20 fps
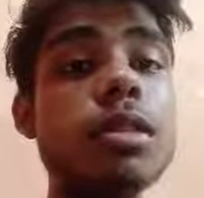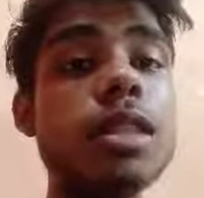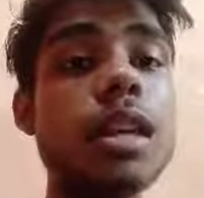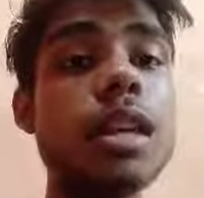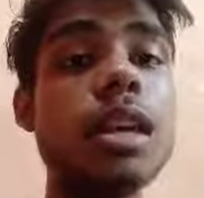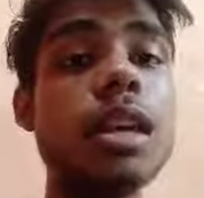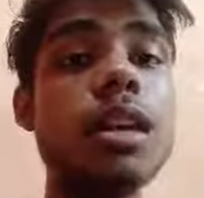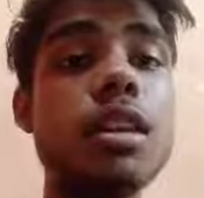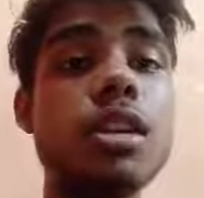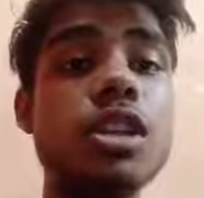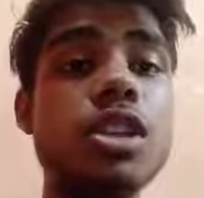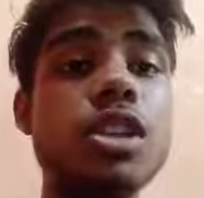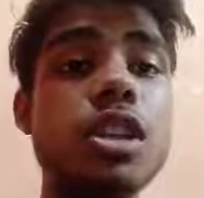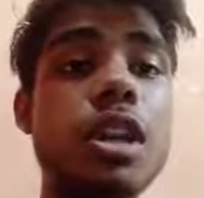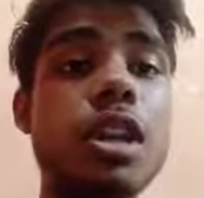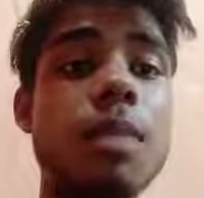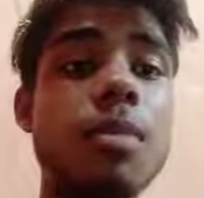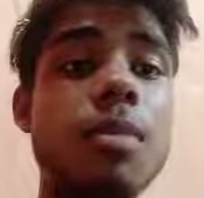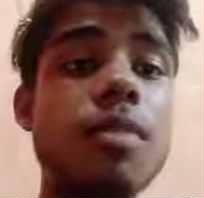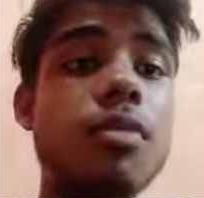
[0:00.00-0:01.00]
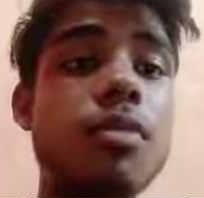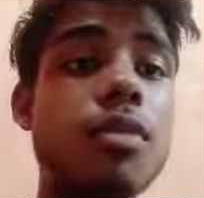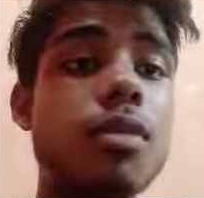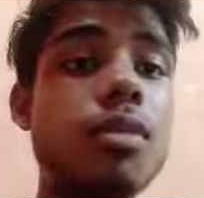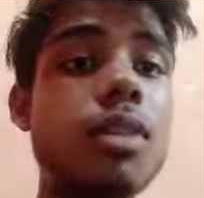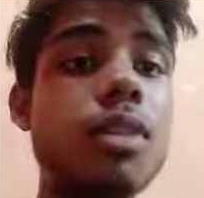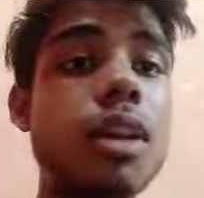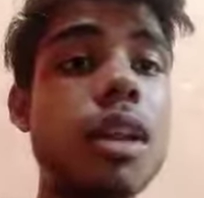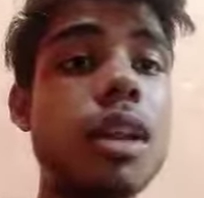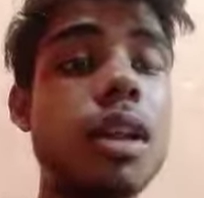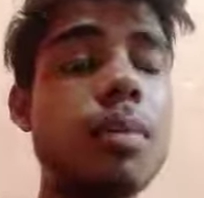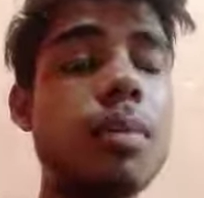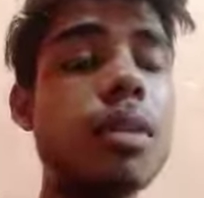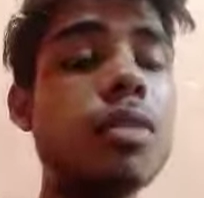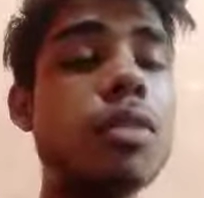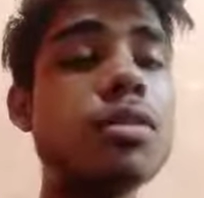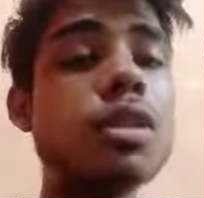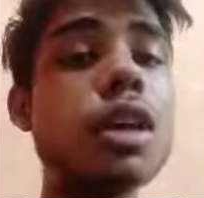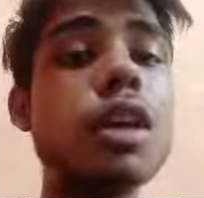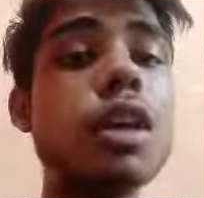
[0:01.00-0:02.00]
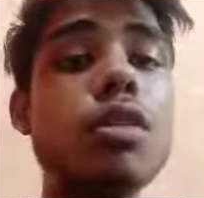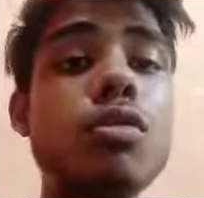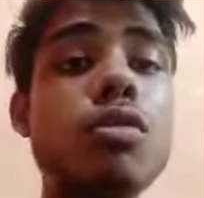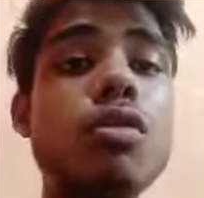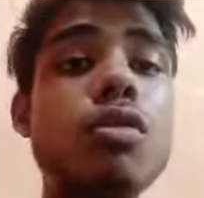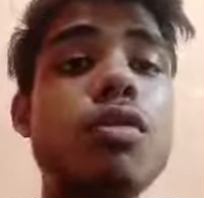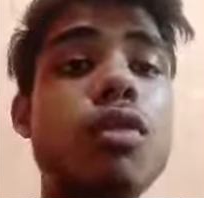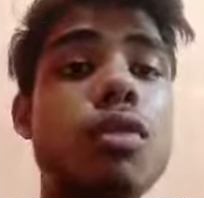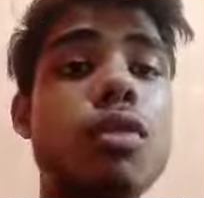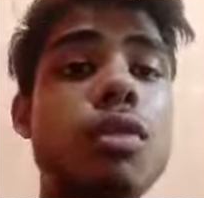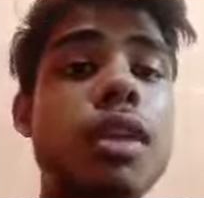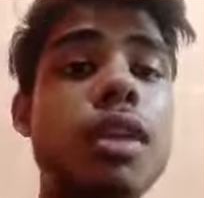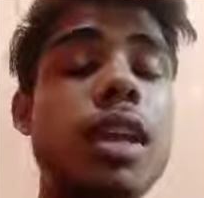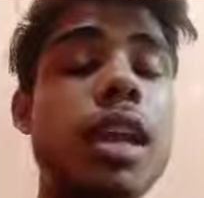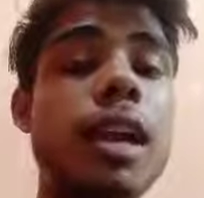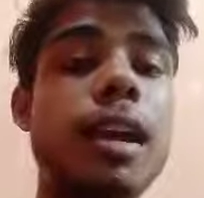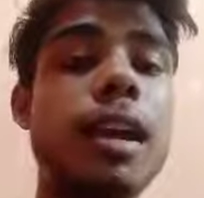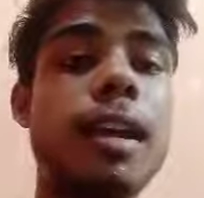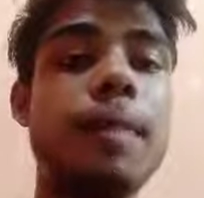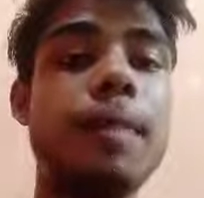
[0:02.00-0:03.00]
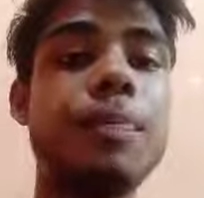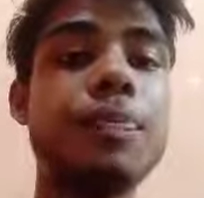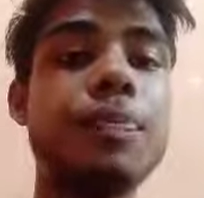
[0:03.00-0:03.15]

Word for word: सही कंडीशन यहाँ पे फॉलो करी है बिल्कुल सही रूल फॉलो किया है